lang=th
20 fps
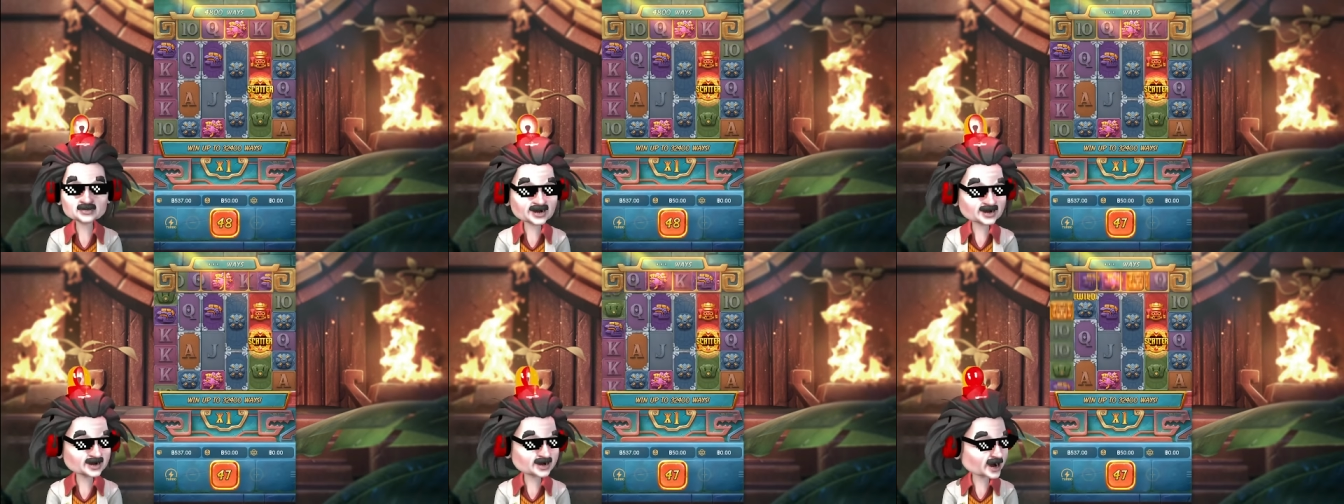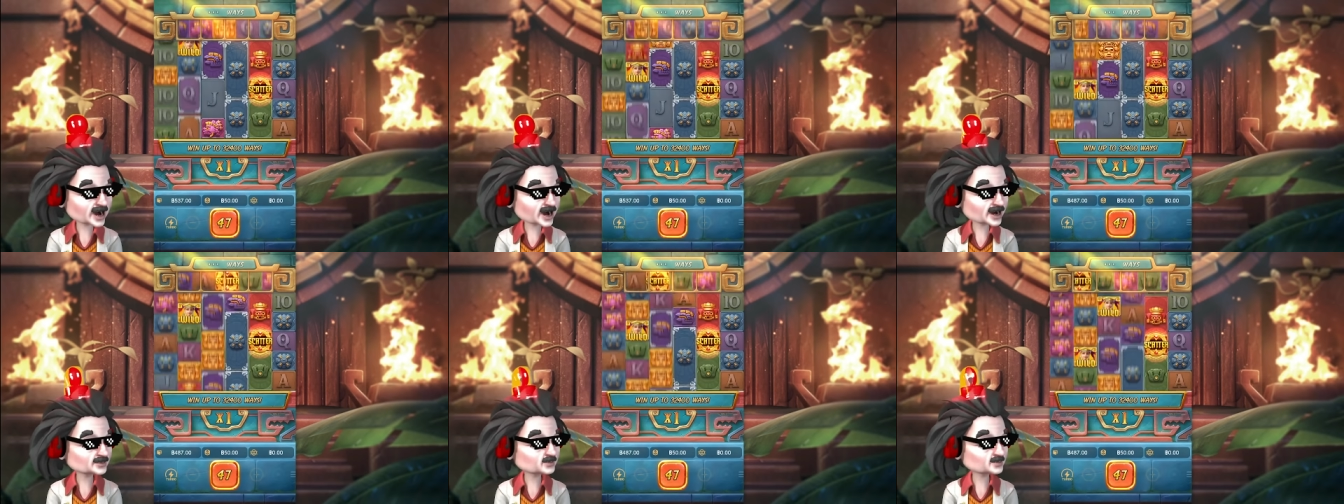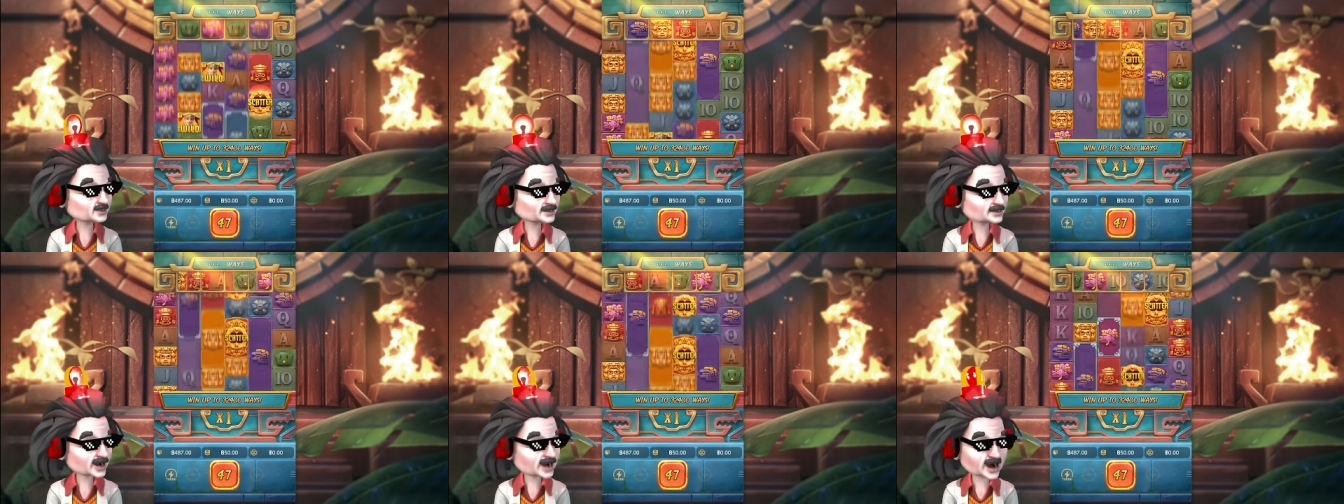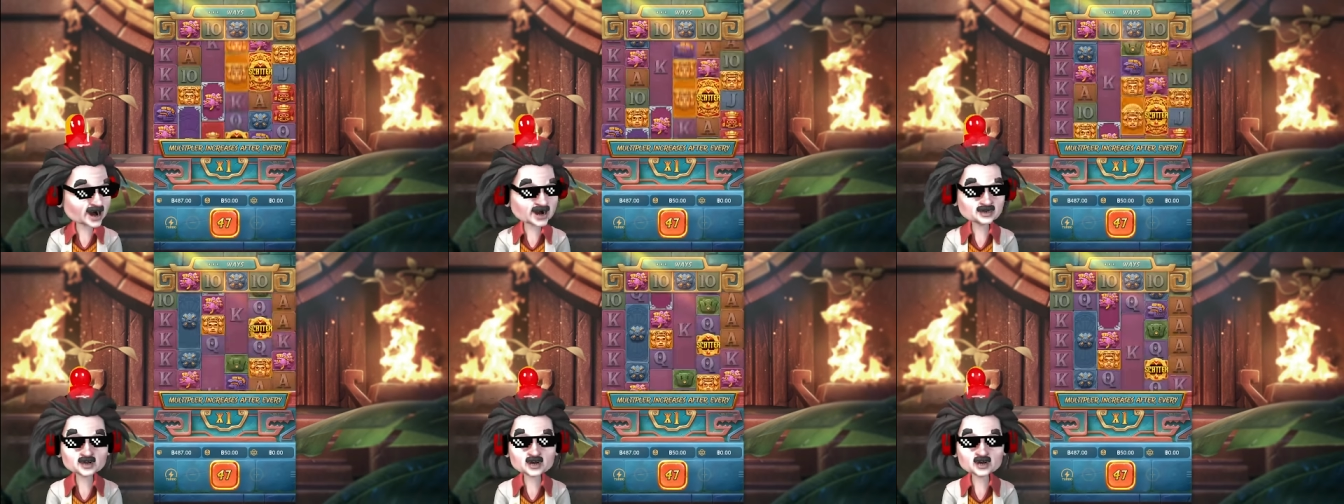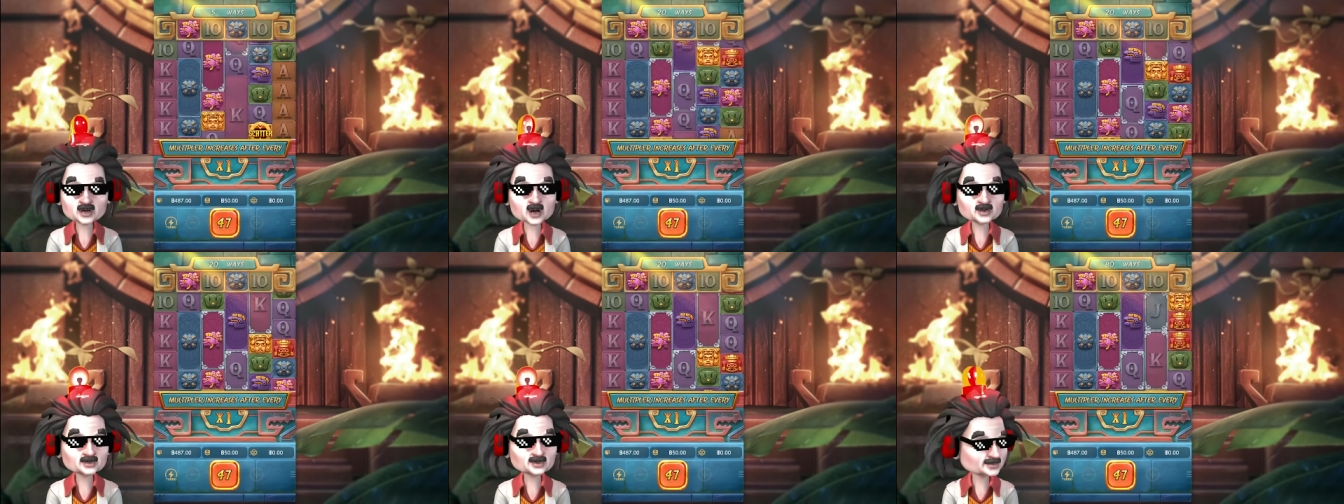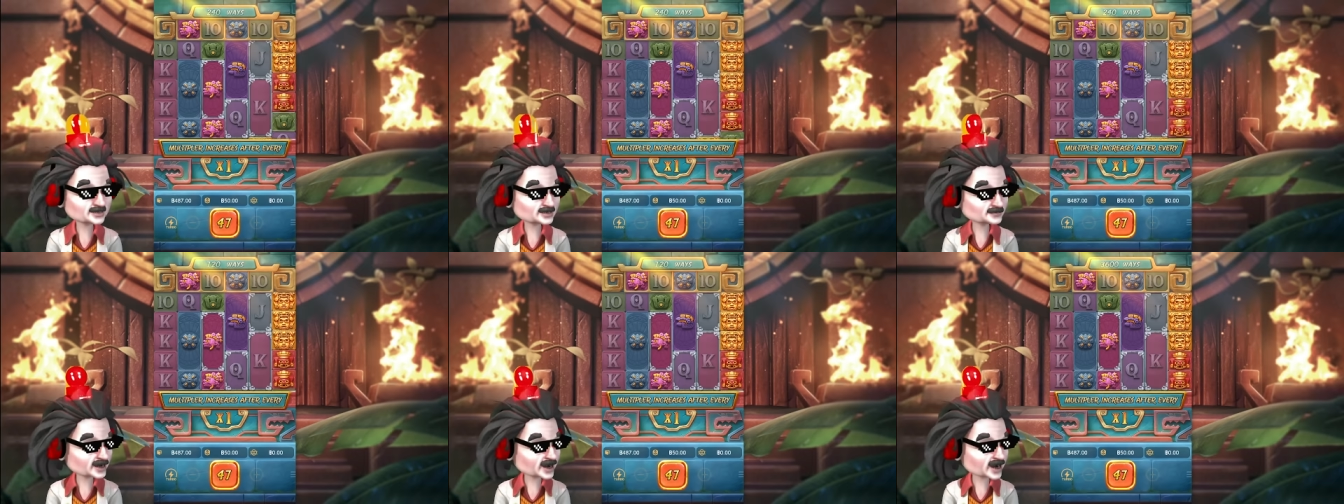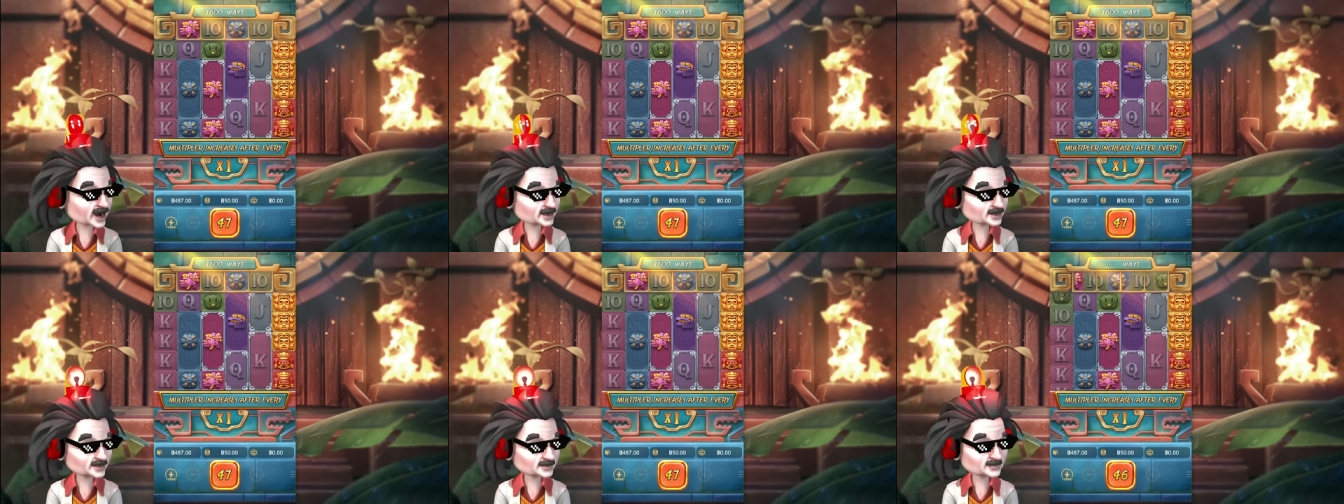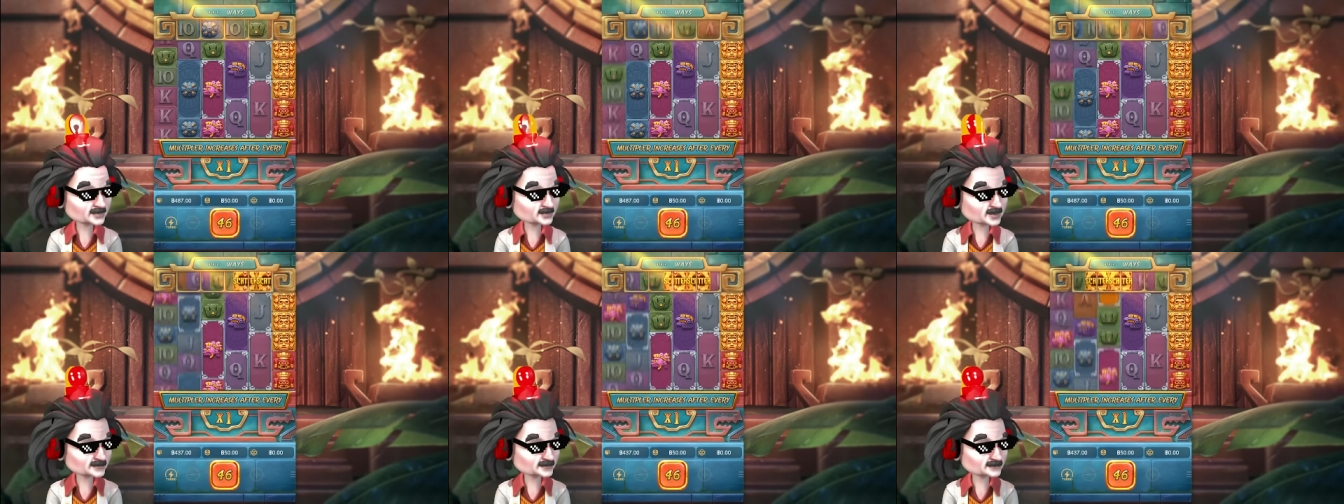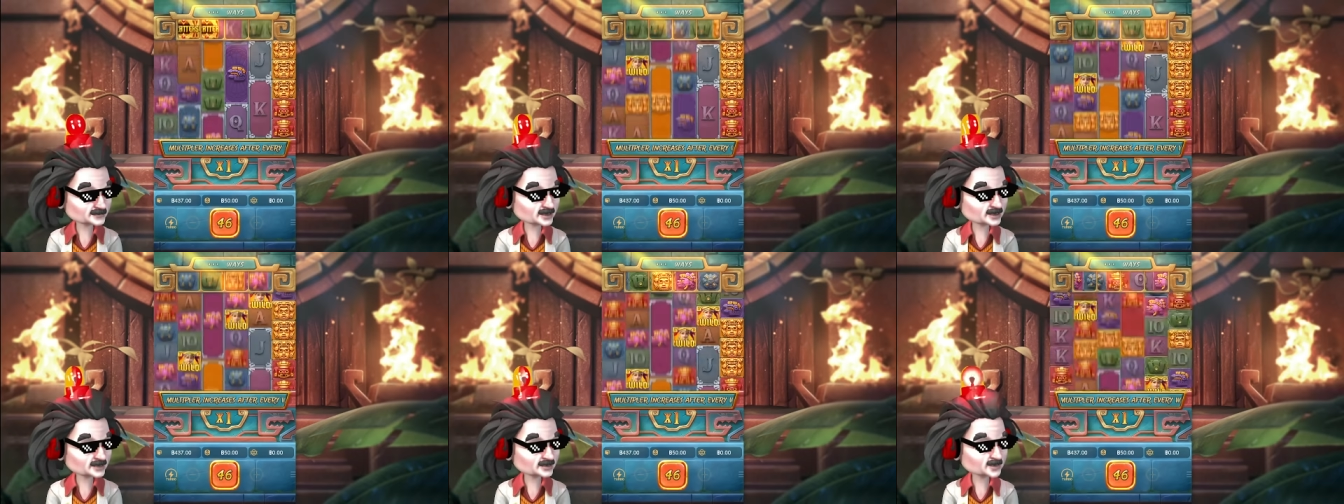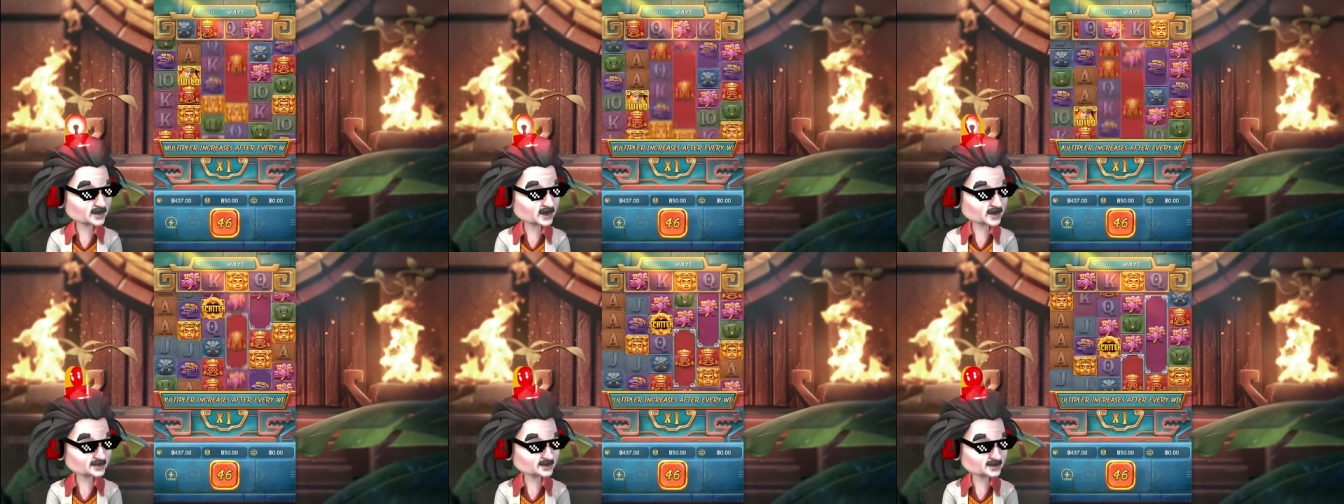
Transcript: อะไรทุนเท่าไหร่ก็ลองเม้นมาได้นะ แต่ว่ามันก็ต้อง